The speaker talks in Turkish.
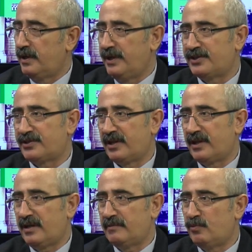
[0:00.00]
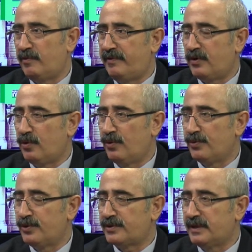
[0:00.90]
İnşallah muvaffak
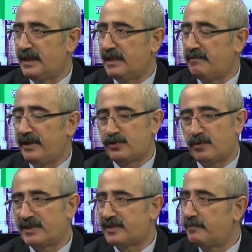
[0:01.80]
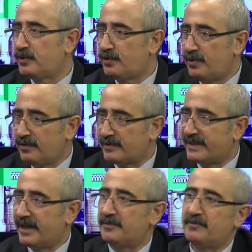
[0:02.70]
olunur. Hiç olmazsa bütün
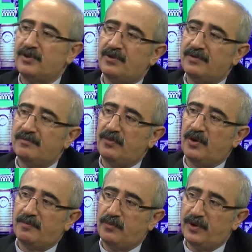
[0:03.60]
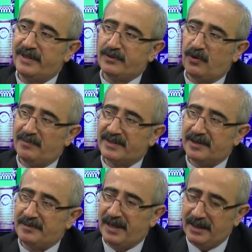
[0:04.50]
semt, bütün muhit
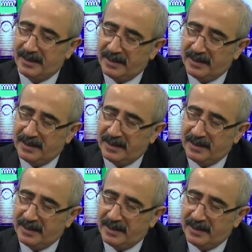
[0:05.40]
olmasa bile